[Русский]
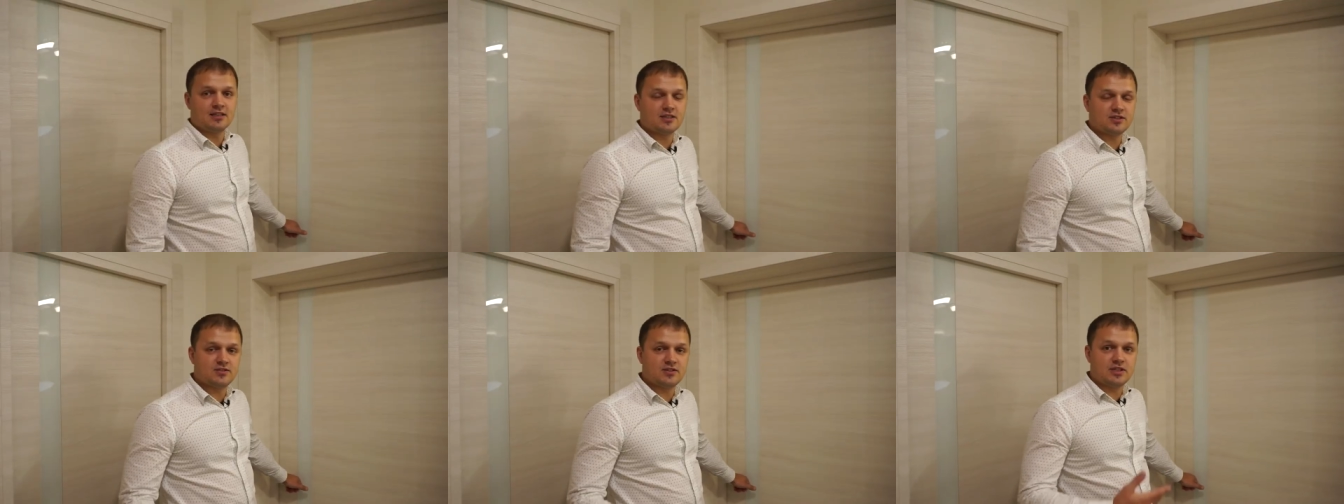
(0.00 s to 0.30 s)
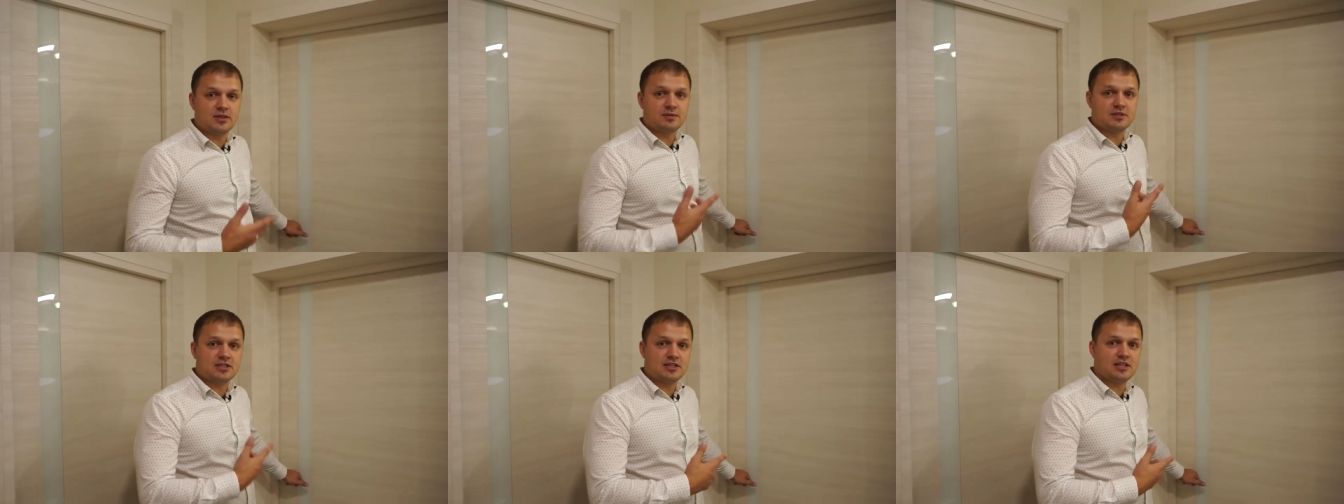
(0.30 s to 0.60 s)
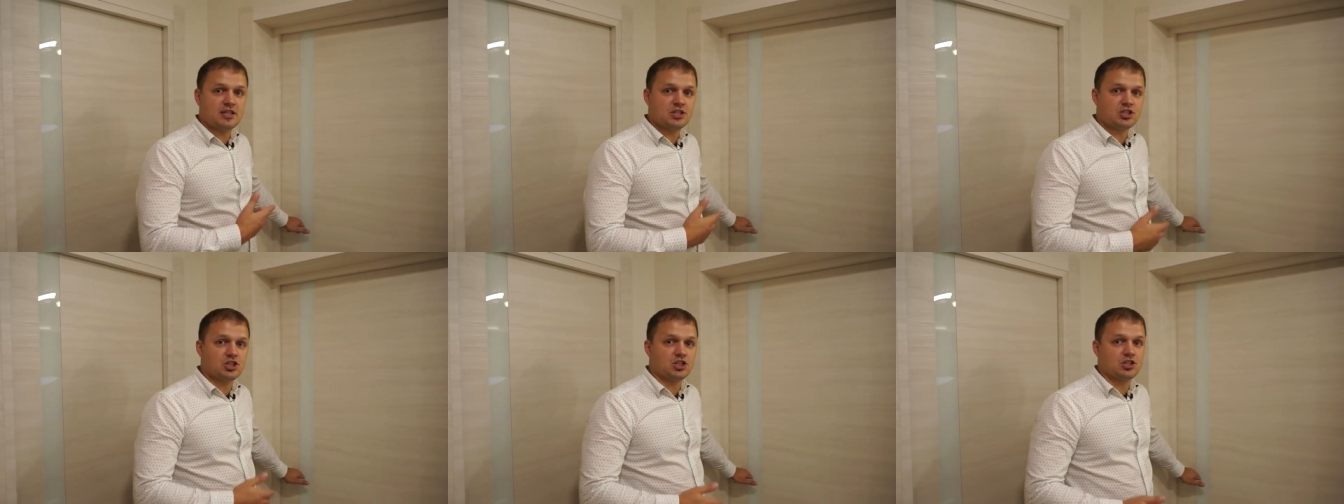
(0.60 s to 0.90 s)
Двигаемся
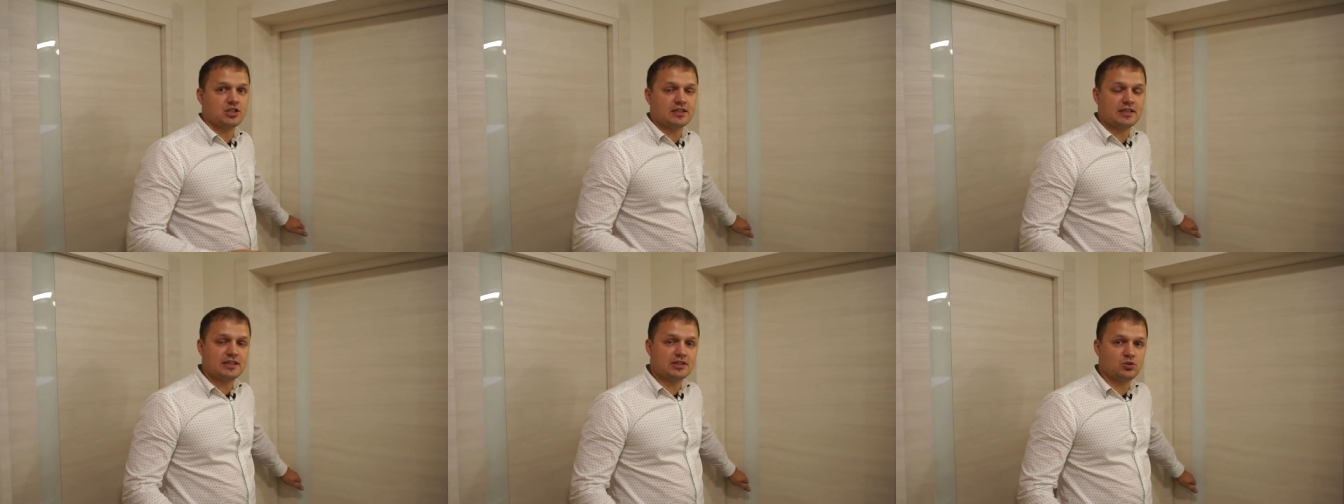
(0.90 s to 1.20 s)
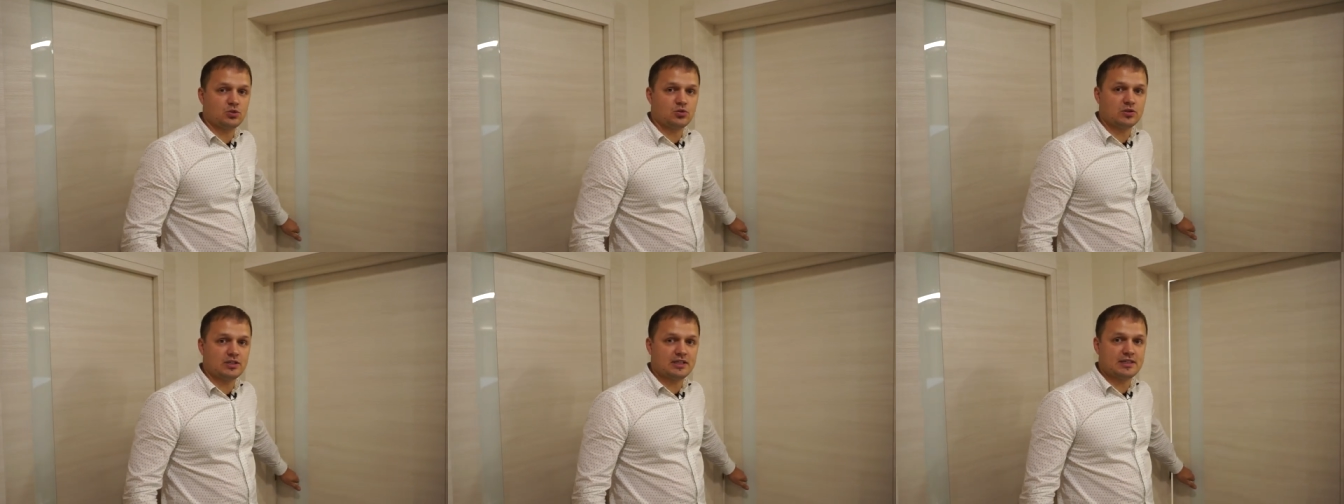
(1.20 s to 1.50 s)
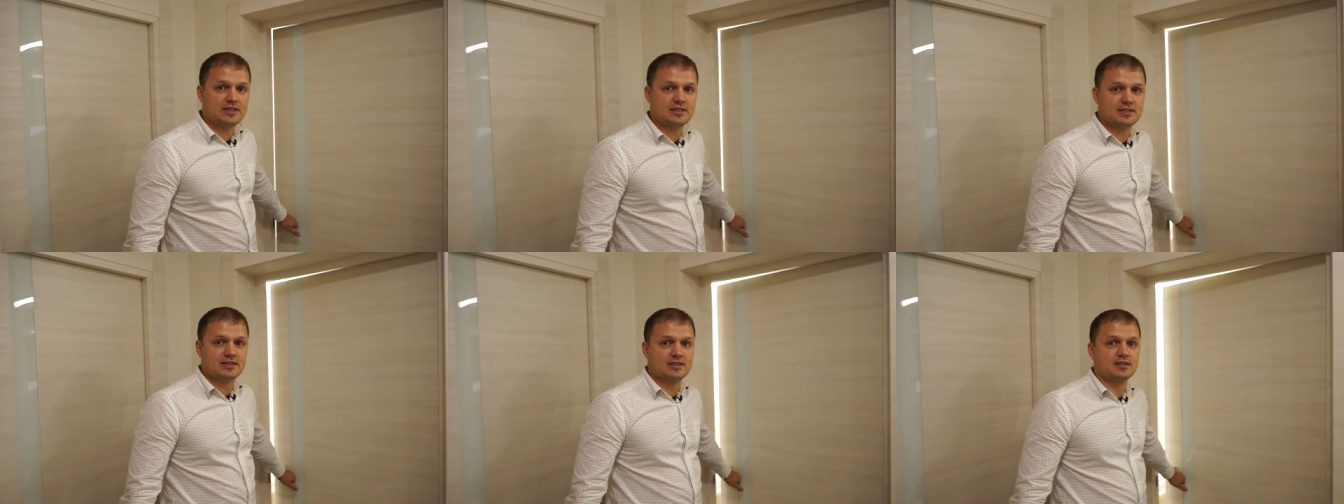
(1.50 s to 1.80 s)
дальше. Это у
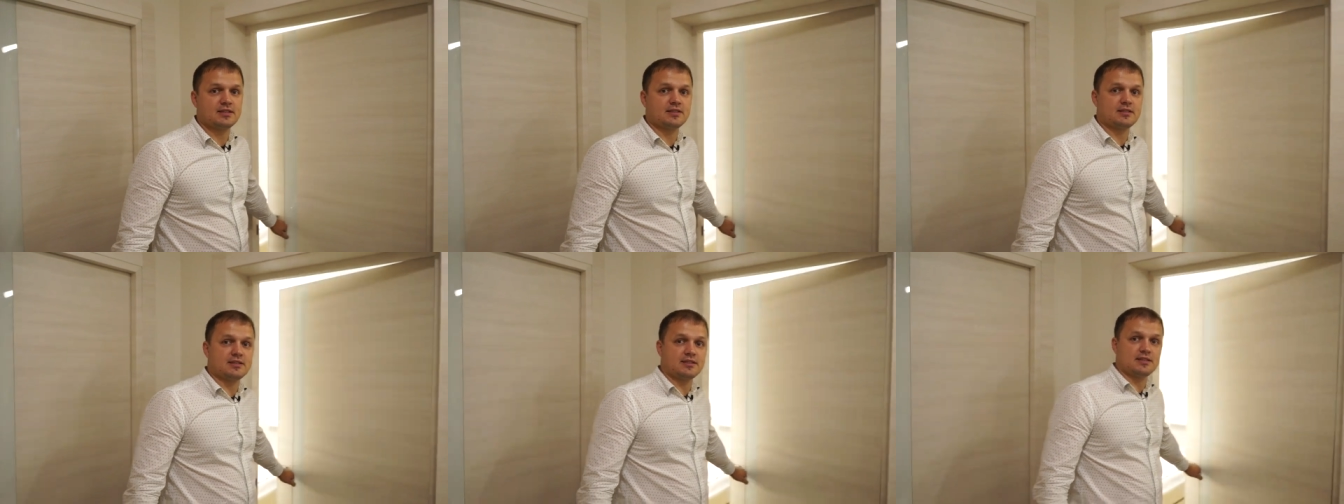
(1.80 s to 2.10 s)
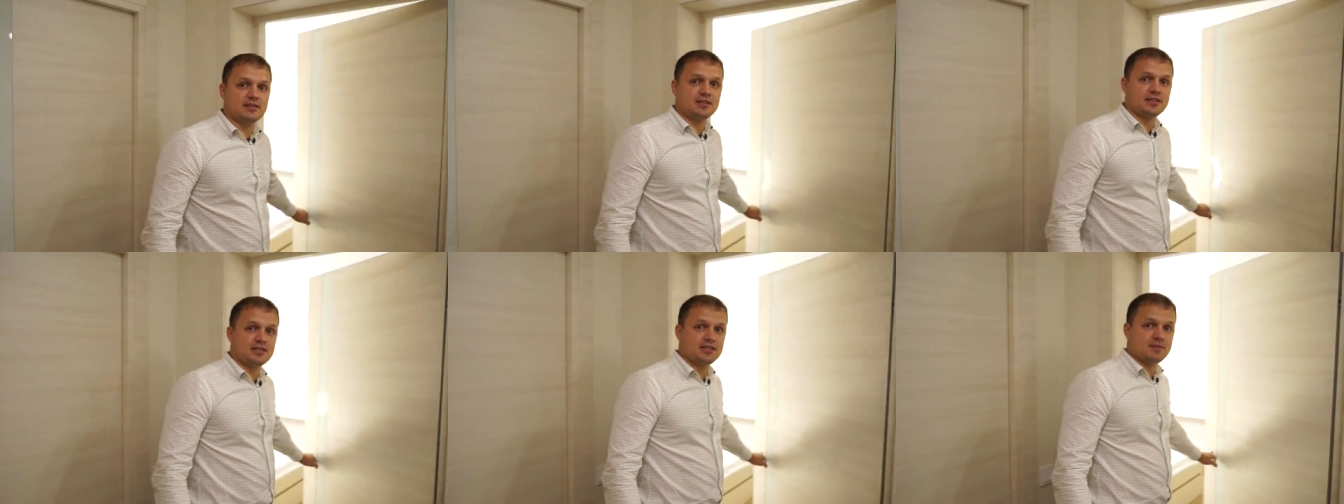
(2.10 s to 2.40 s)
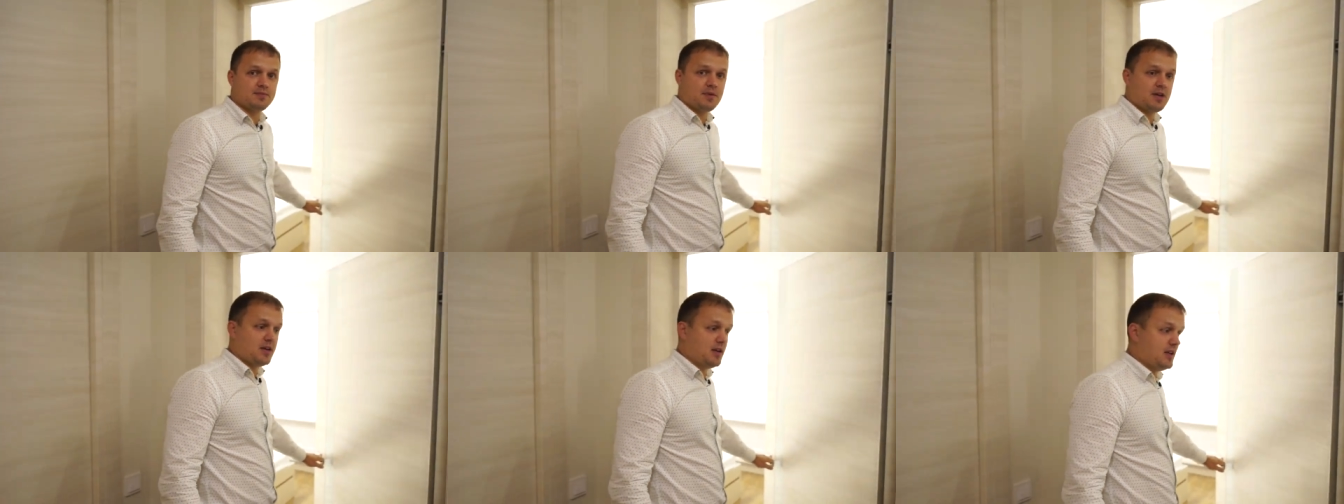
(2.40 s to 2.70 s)
нас э,
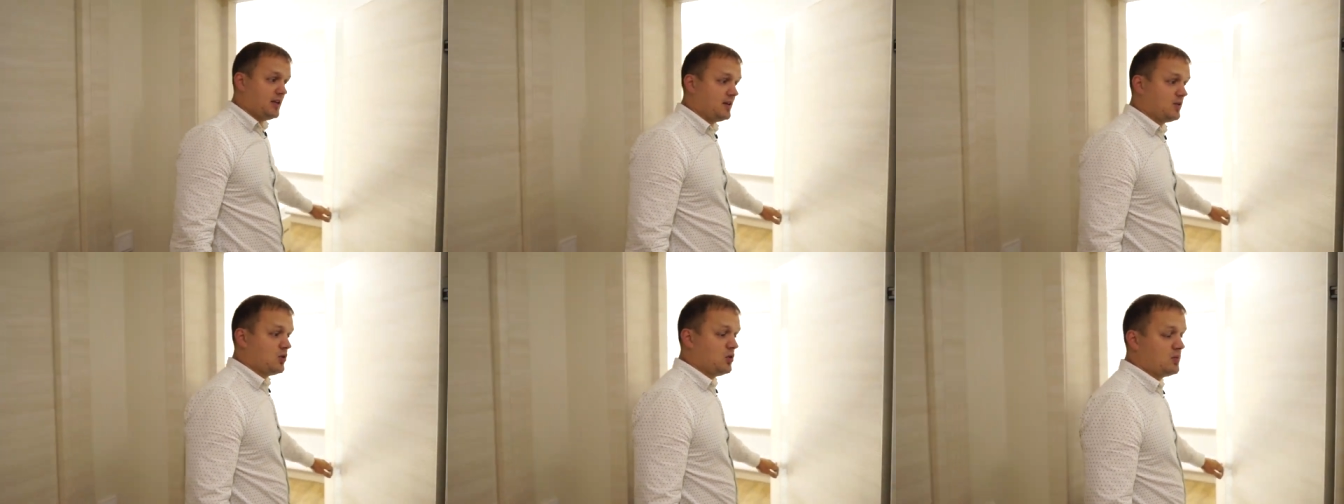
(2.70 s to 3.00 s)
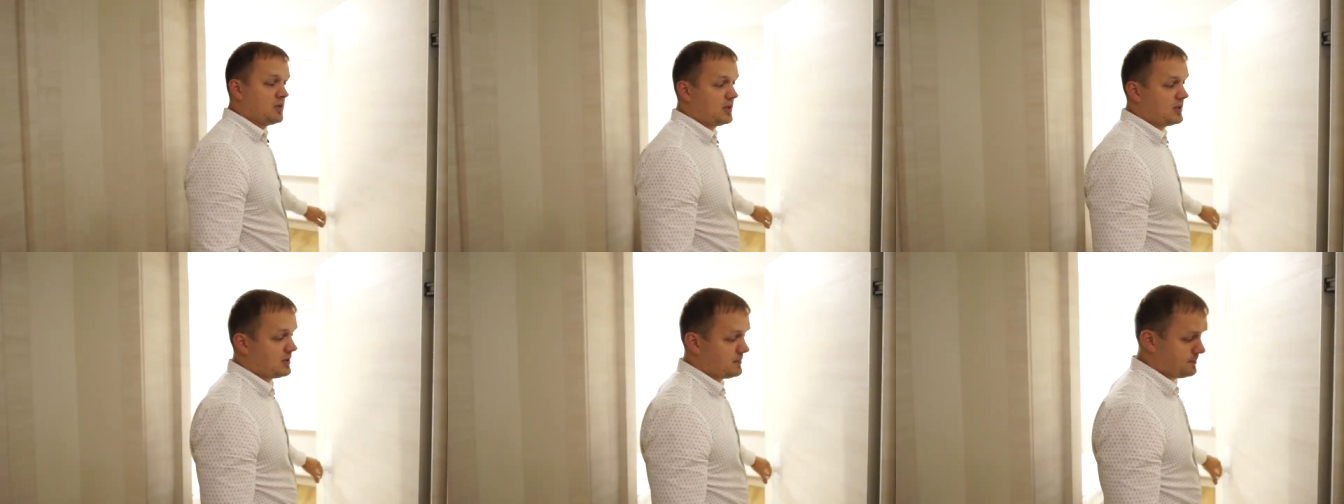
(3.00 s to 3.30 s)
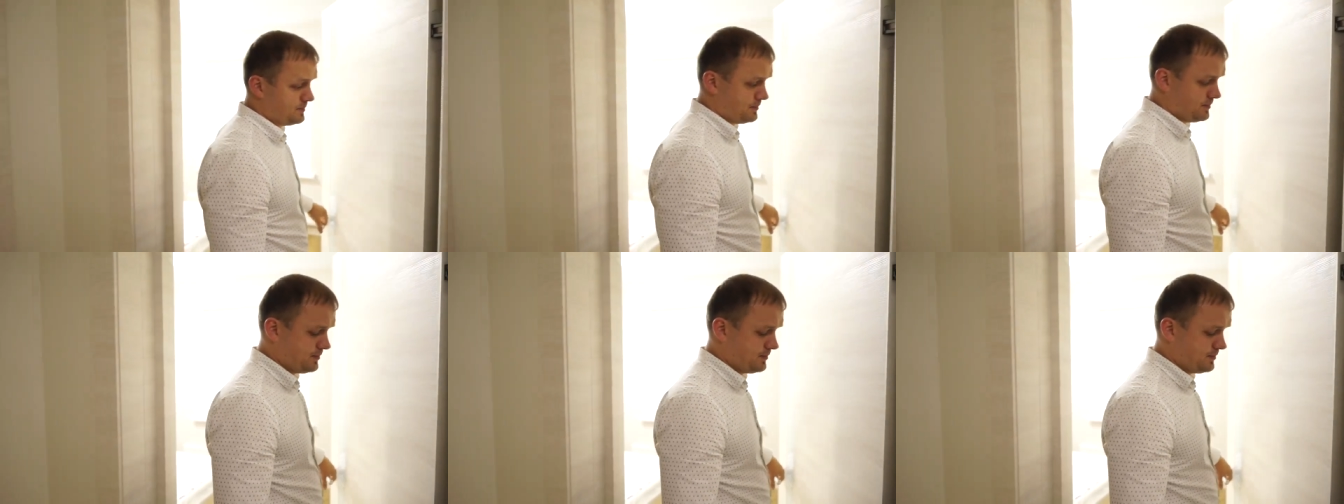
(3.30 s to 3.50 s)
спальная комната.